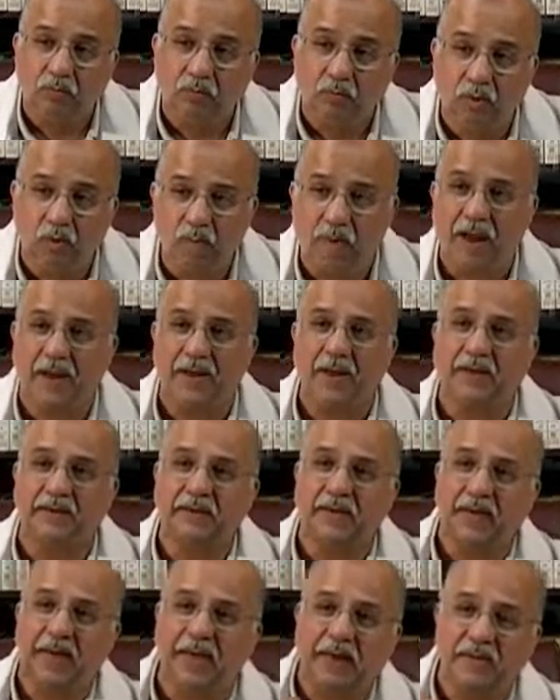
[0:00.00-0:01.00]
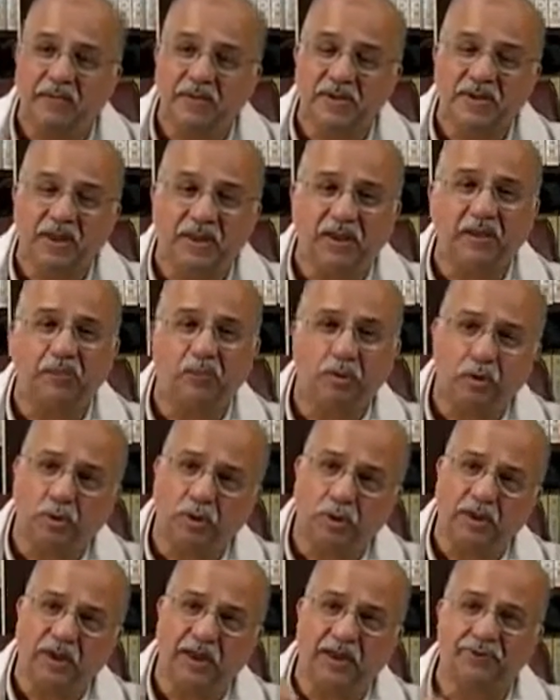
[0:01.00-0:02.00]
Bu manada elimizdeki
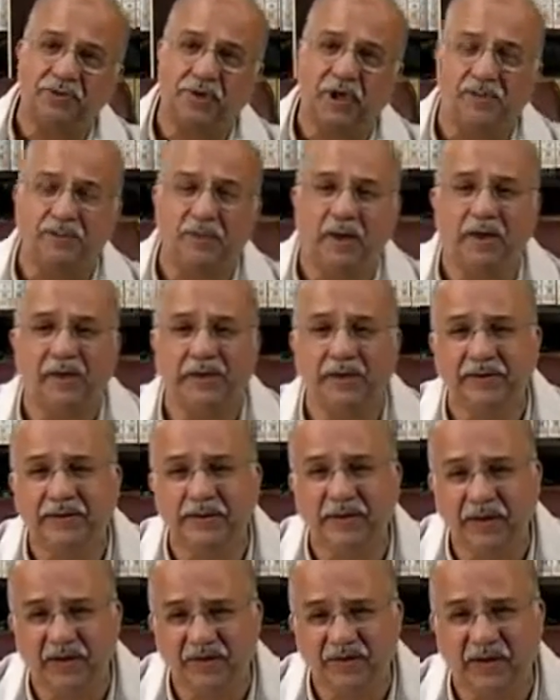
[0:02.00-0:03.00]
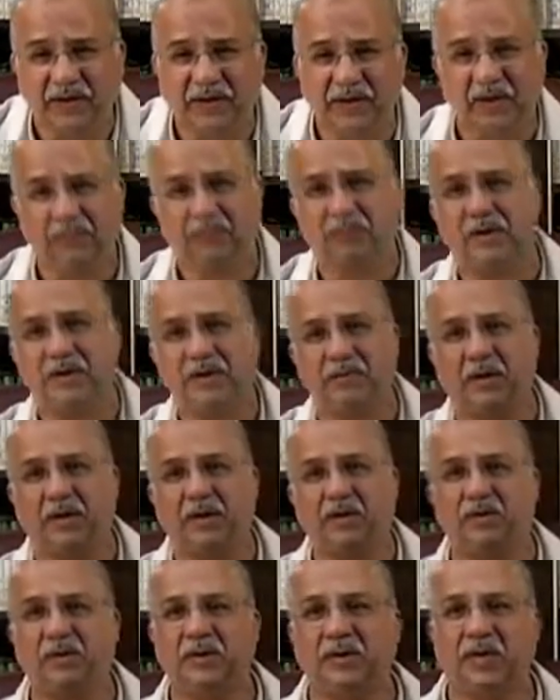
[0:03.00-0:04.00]
mülkün gerçek mahiyetini ifade etmesi
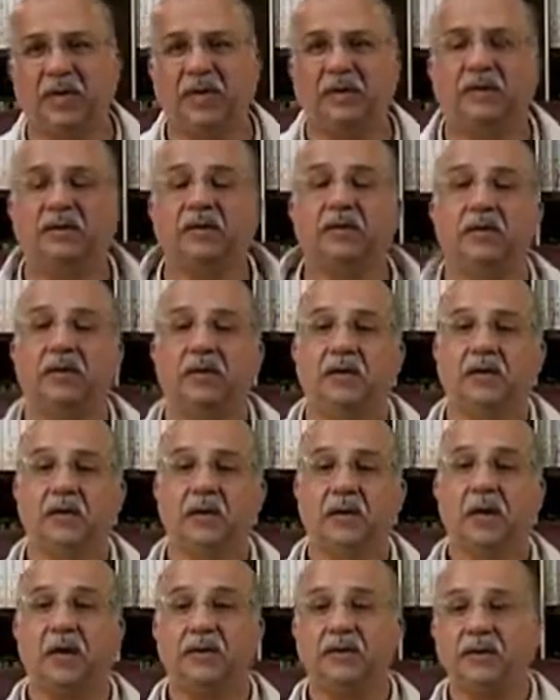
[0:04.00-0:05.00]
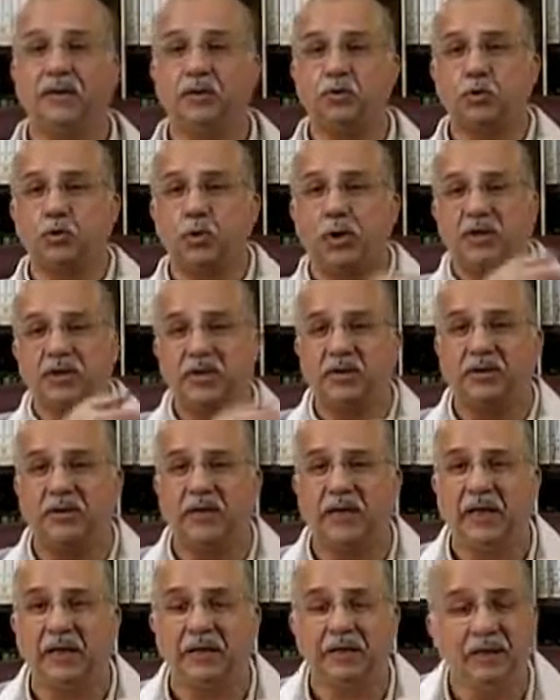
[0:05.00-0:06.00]
bakımından Hadid
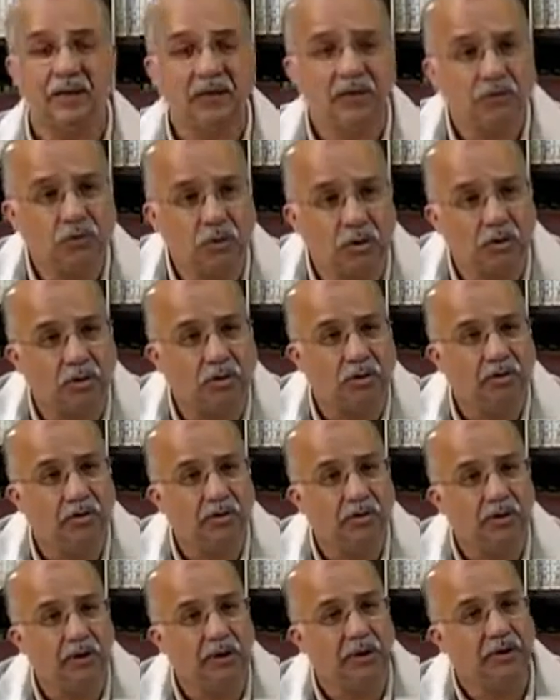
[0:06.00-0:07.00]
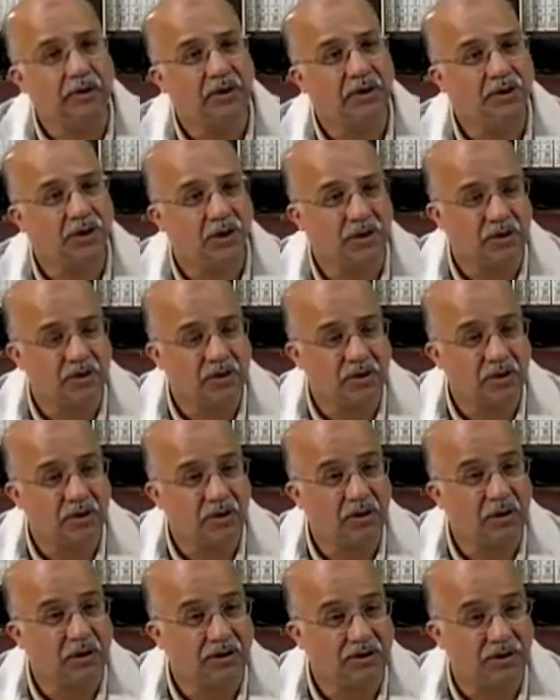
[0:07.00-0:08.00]
suresinde çok ilgi çekici,
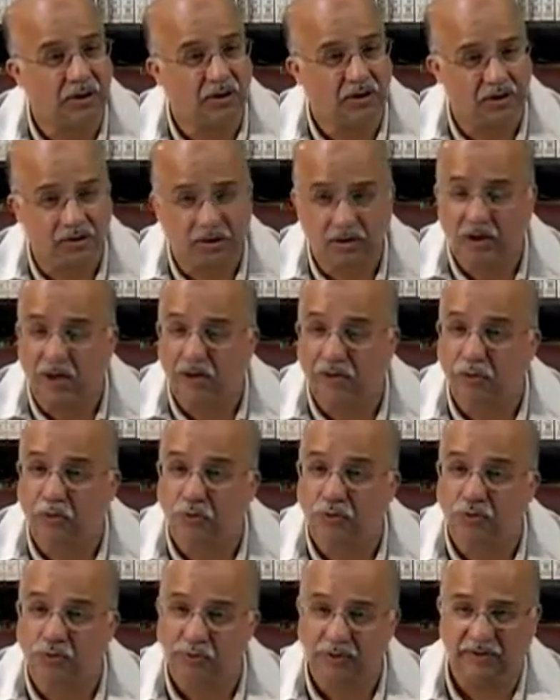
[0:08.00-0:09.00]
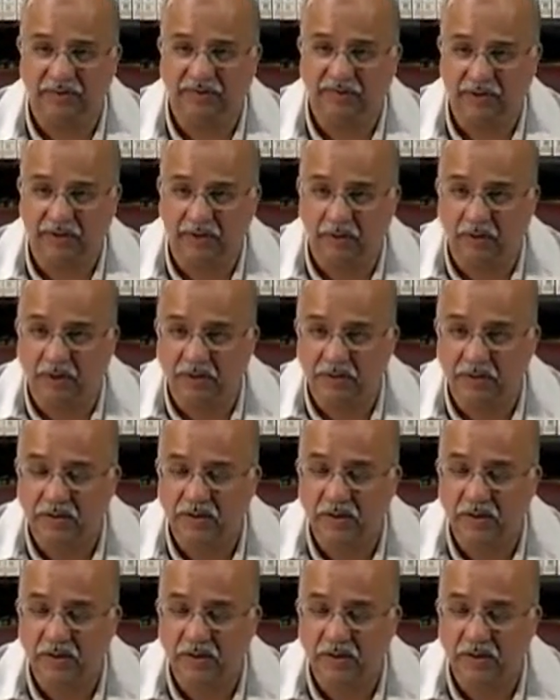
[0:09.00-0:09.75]
dikkat çekici daha doğrusu bir ifade var.